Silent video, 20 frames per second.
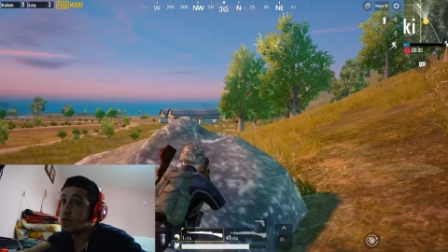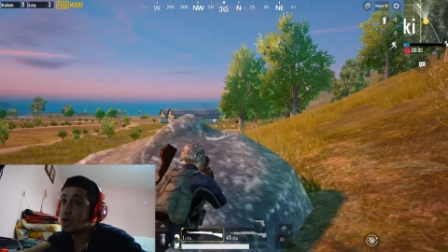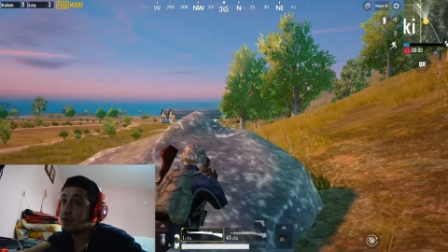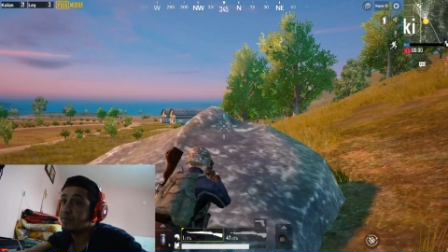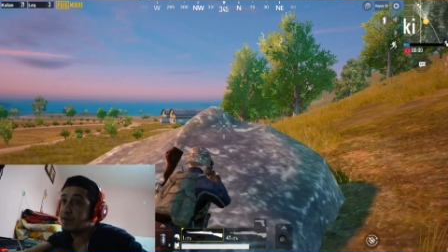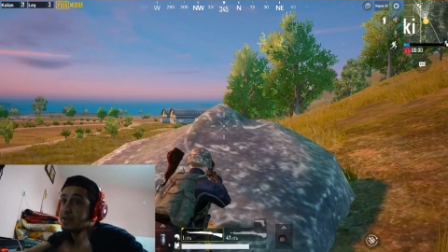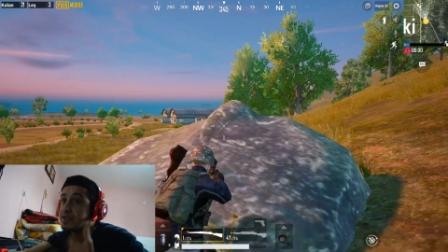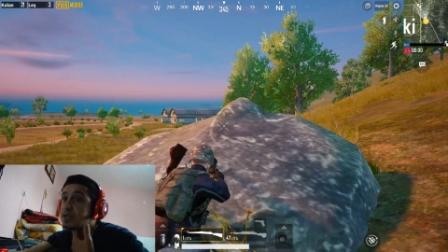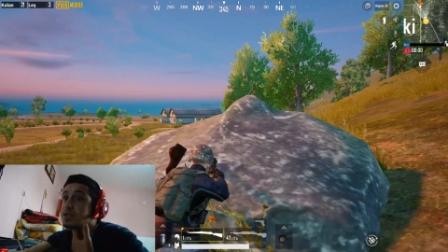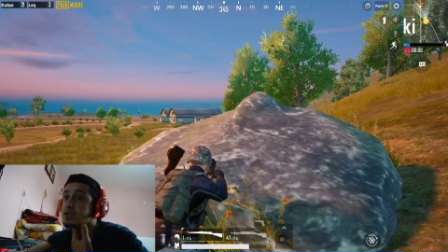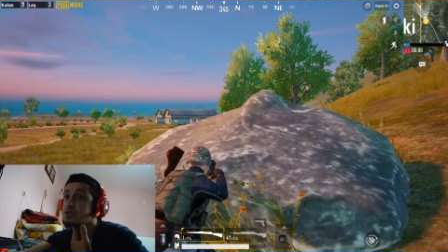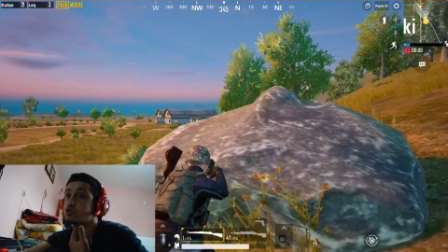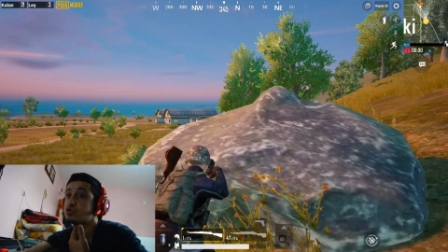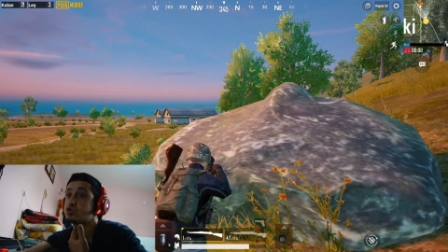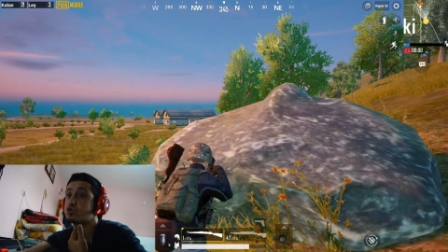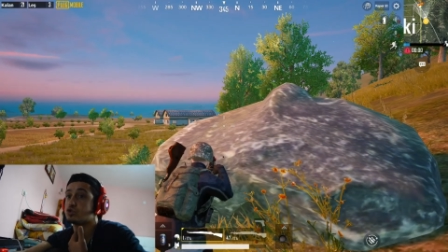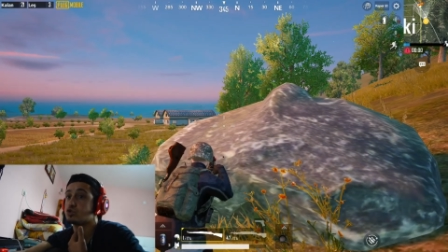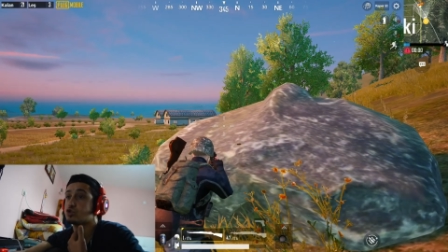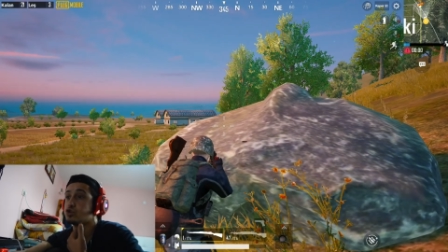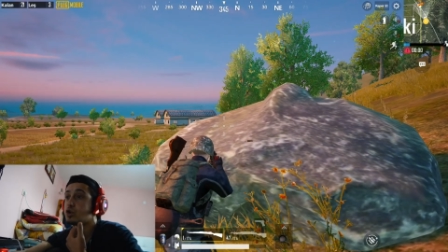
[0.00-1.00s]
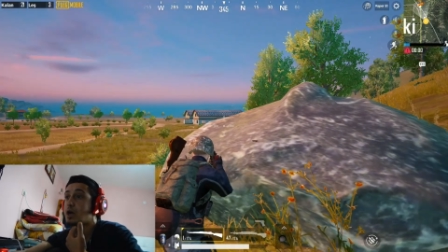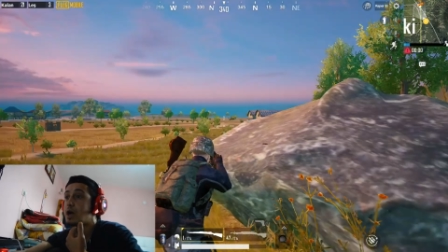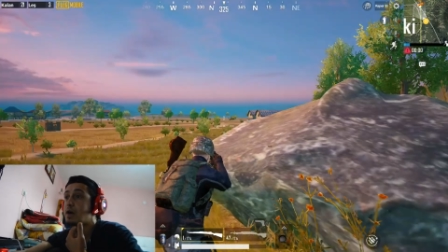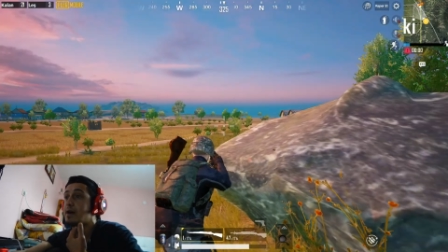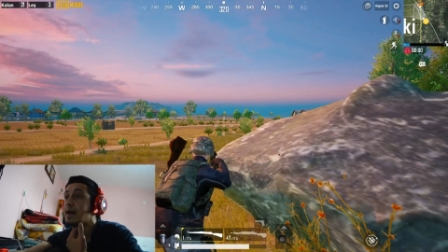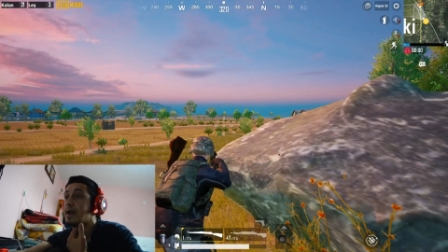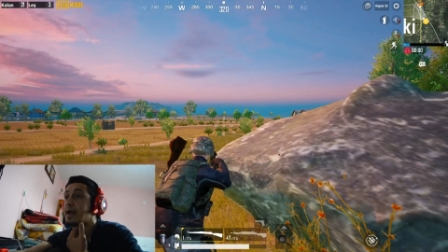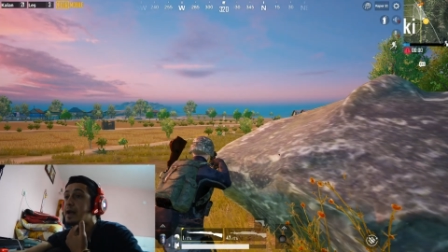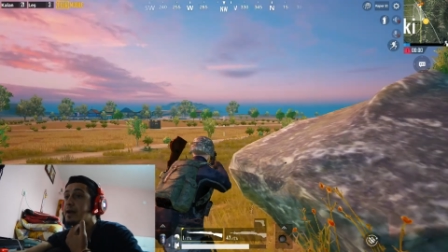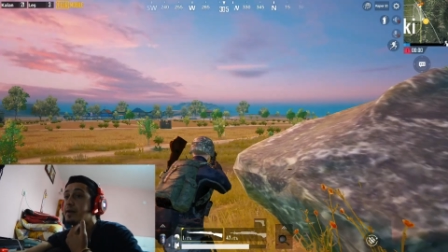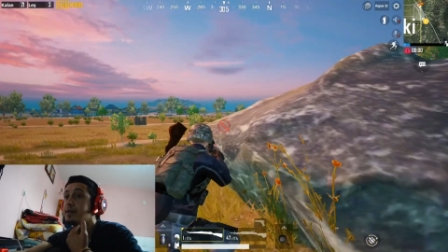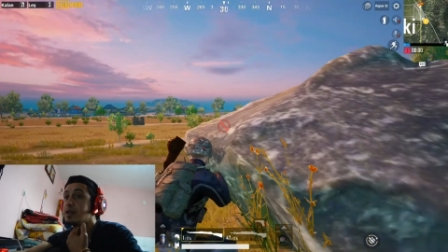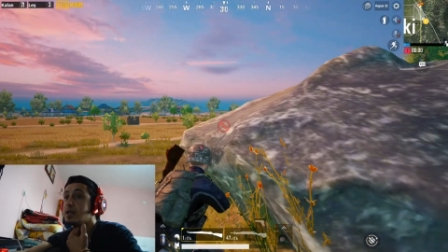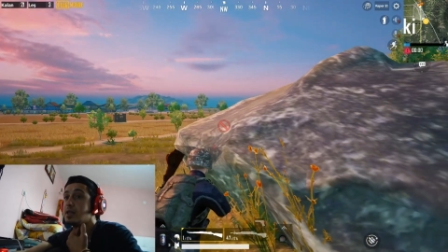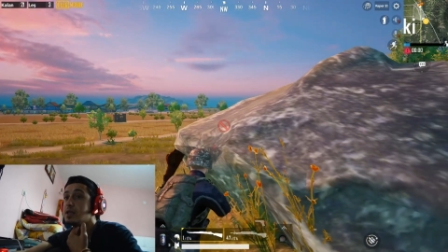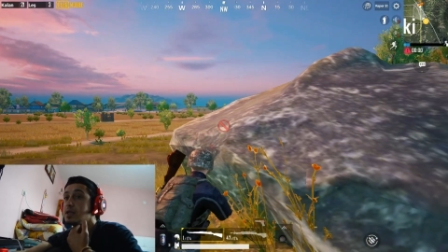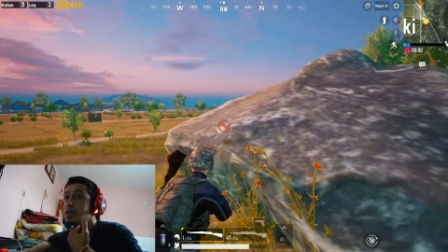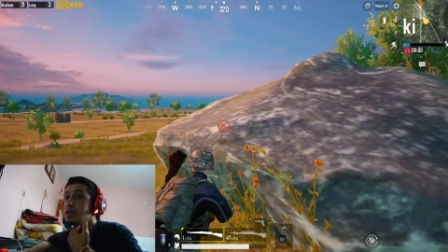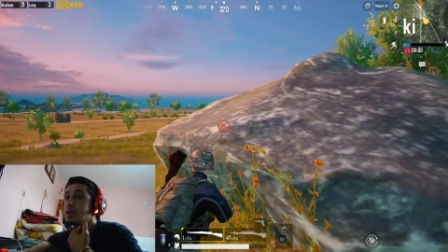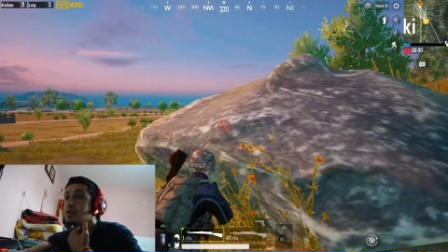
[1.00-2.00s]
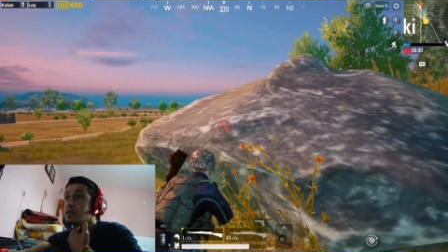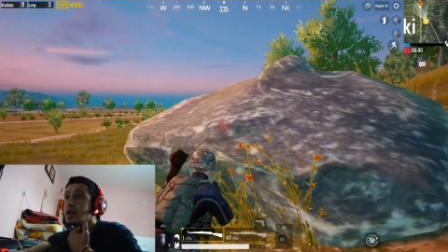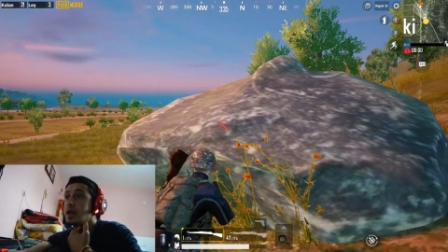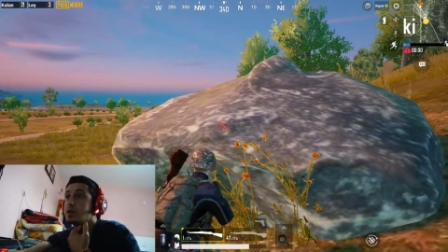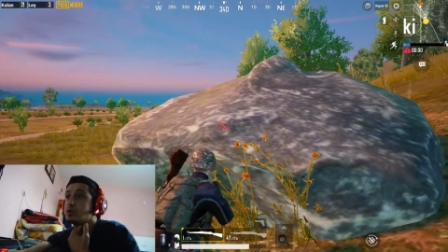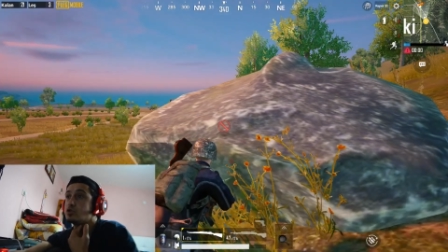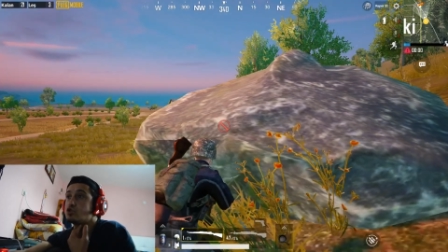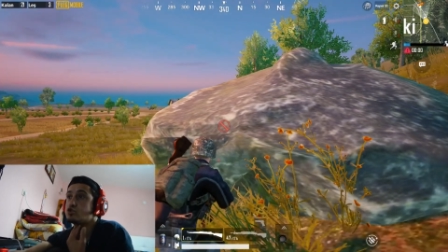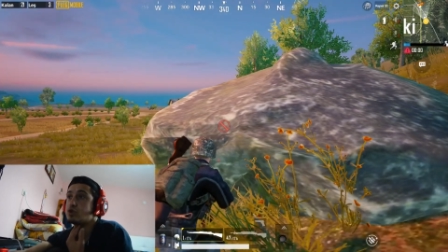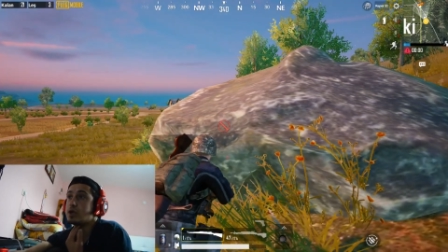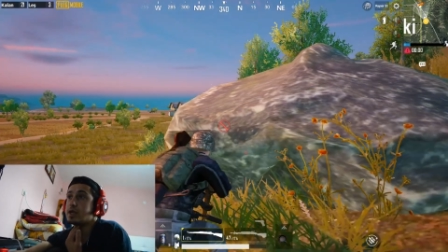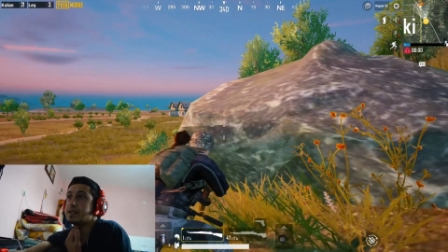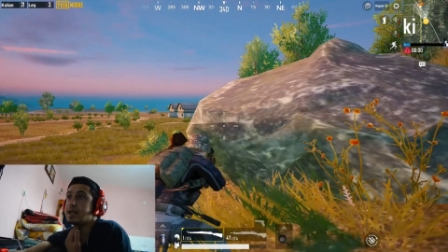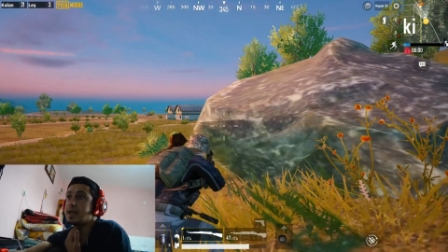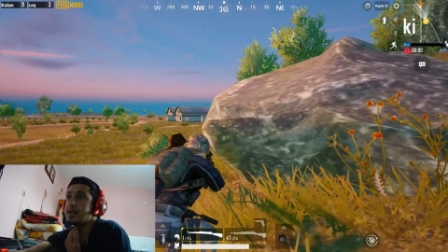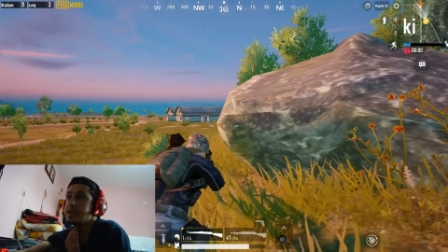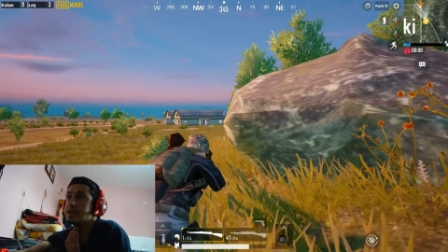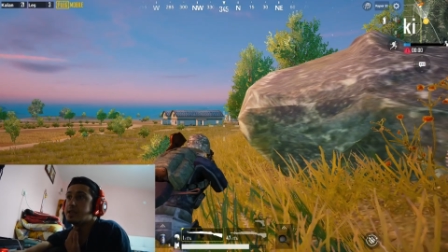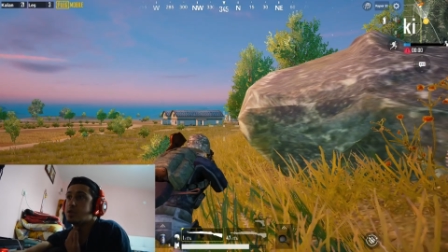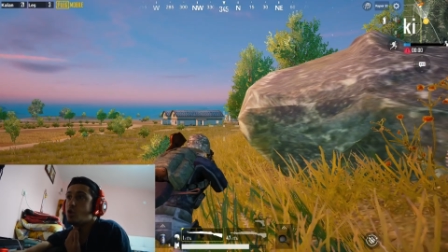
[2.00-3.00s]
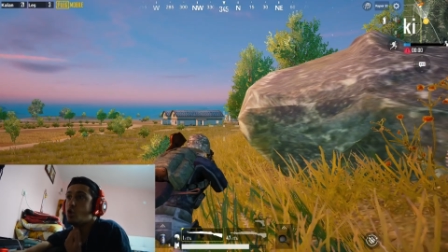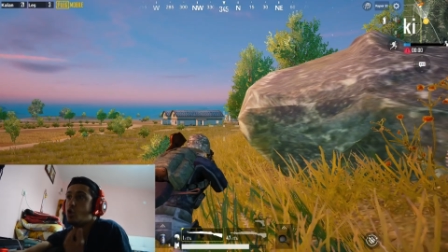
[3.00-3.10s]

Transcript: kafadan şura var ya. Yani şuradan yedi.